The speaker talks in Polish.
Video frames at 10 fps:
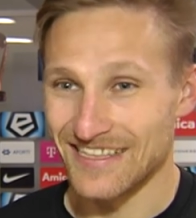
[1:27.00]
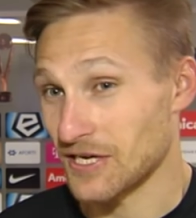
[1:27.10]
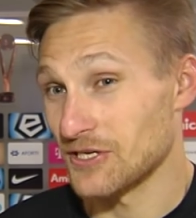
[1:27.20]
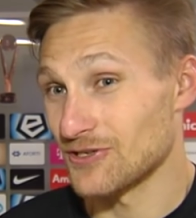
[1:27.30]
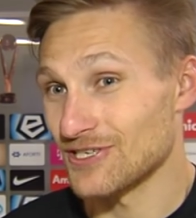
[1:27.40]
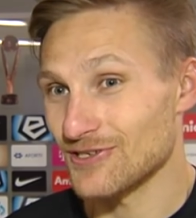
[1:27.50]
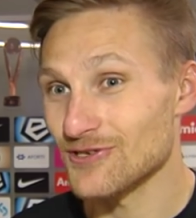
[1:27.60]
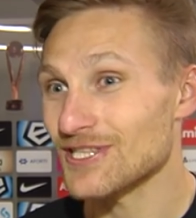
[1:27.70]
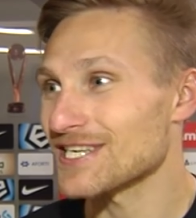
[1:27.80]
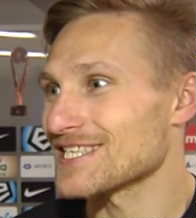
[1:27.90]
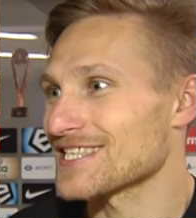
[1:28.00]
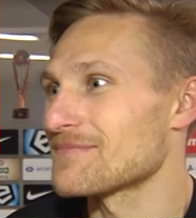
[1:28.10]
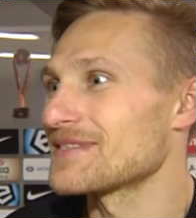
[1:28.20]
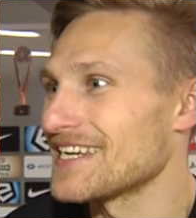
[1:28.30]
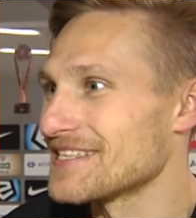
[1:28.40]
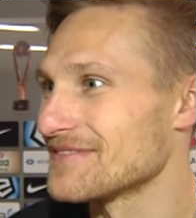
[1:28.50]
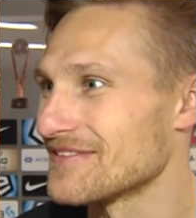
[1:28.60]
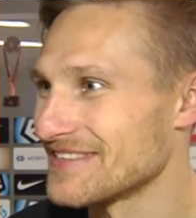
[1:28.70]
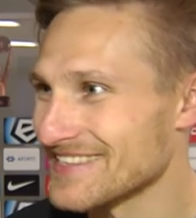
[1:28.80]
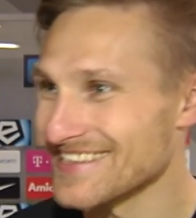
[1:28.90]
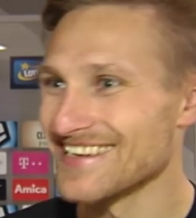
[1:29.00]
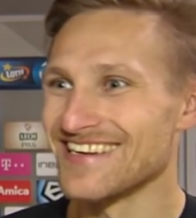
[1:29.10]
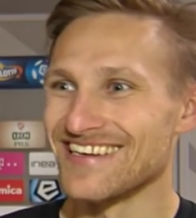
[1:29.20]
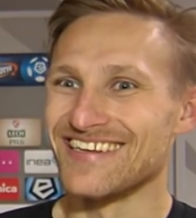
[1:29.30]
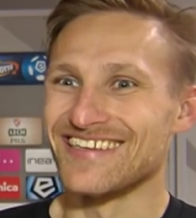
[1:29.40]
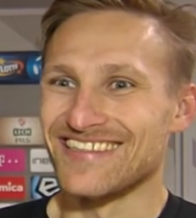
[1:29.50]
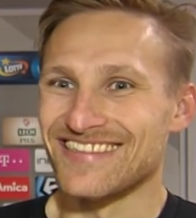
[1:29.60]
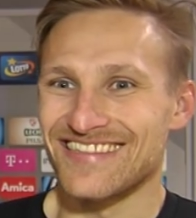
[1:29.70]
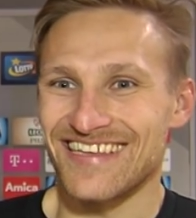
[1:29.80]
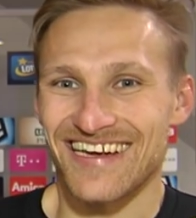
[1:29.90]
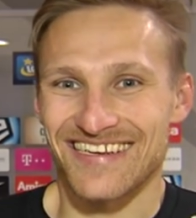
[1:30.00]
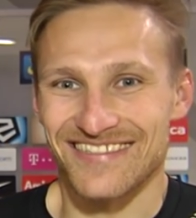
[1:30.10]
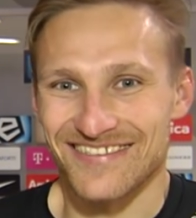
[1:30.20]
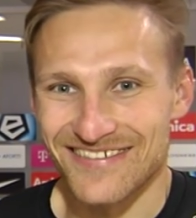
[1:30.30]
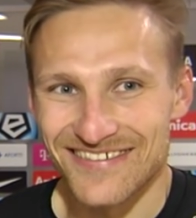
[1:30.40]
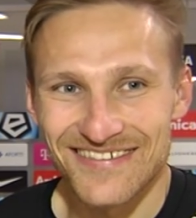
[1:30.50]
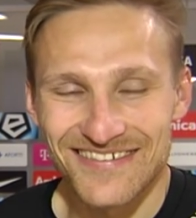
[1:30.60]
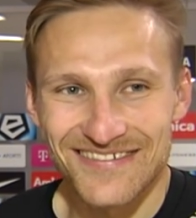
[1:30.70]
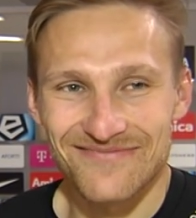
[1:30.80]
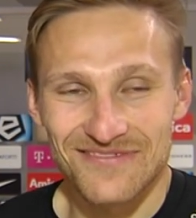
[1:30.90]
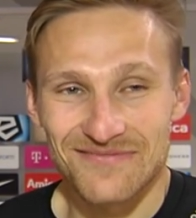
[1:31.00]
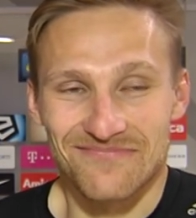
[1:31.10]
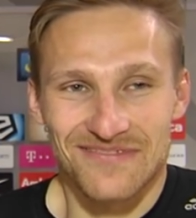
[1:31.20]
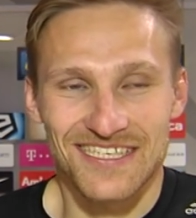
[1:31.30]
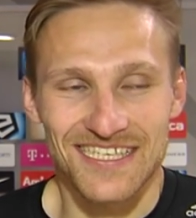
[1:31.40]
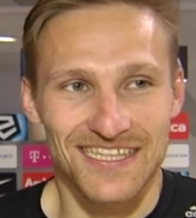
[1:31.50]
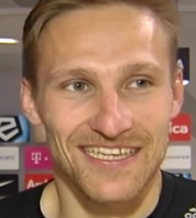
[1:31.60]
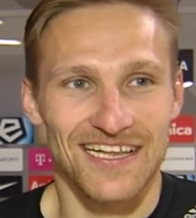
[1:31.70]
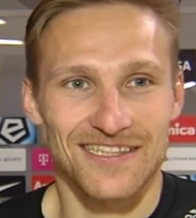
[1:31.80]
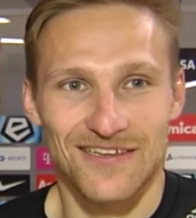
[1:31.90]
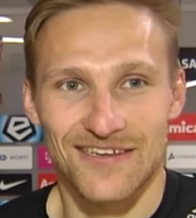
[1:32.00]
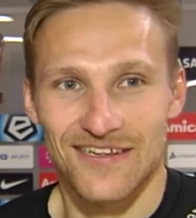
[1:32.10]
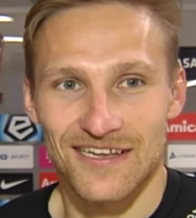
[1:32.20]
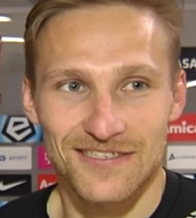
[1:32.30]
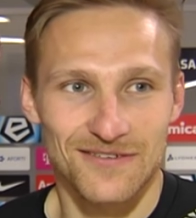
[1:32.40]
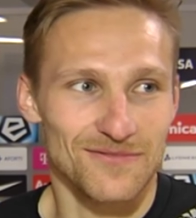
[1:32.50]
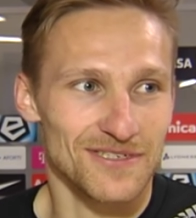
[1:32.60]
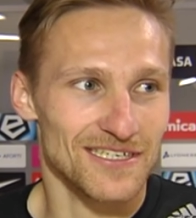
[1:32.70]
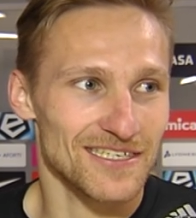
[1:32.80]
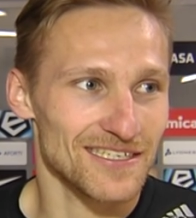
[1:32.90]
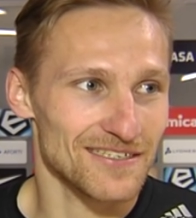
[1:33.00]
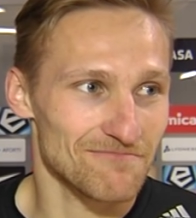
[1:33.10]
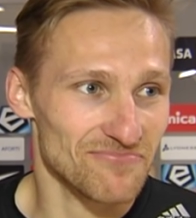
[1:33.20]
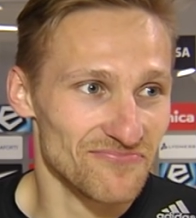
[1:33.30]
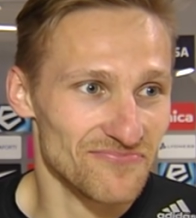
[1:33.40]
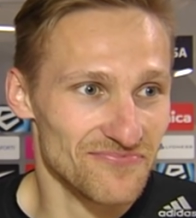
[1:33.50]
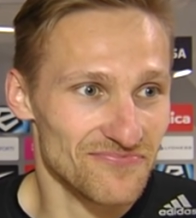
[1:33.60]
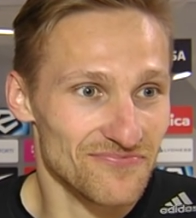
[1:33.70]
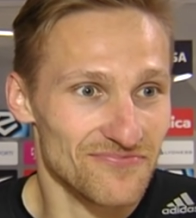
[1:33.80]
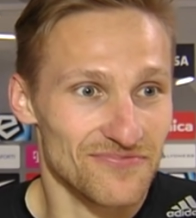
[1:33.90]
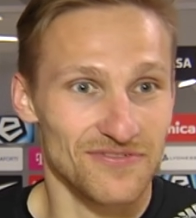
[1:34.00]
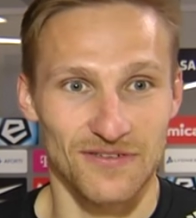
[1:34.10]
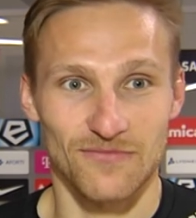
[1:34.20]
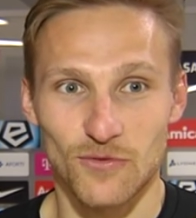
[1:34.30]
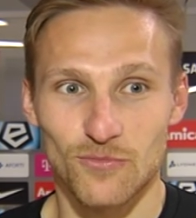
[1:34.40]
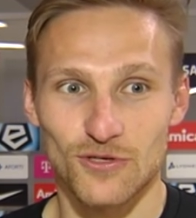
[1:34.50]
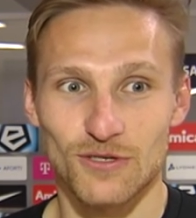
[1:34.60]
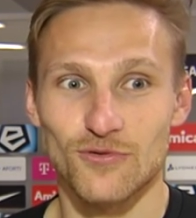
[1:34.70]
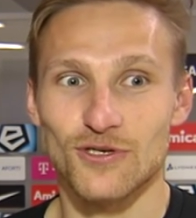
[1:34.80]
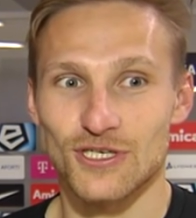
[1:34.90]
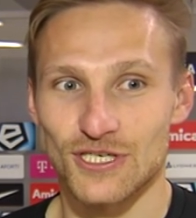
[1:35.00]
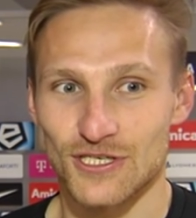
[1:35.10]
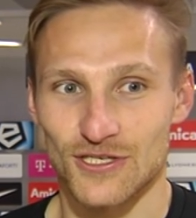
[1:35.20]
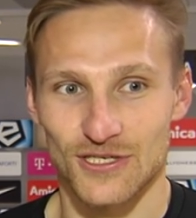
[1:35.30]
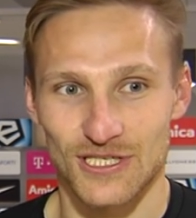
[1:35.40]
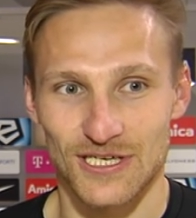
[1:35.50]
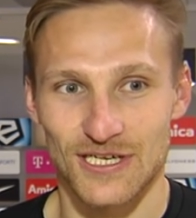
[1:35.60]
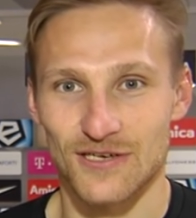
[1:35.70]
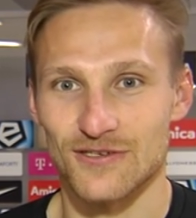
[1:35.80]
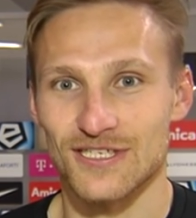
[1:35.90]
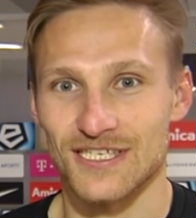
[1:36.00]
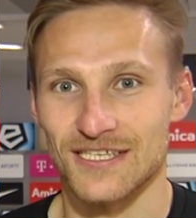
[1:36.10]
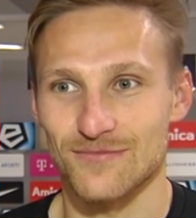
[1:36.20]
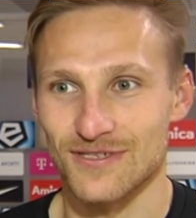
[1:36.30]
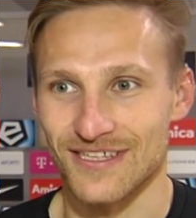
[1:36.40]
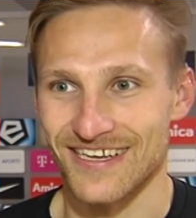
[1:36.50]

tak, już, już teraz jest kapitanem nawet. tak, no niestety lata lecą i no Buri, Buric jeszcze został, jego dzisiaj nie było.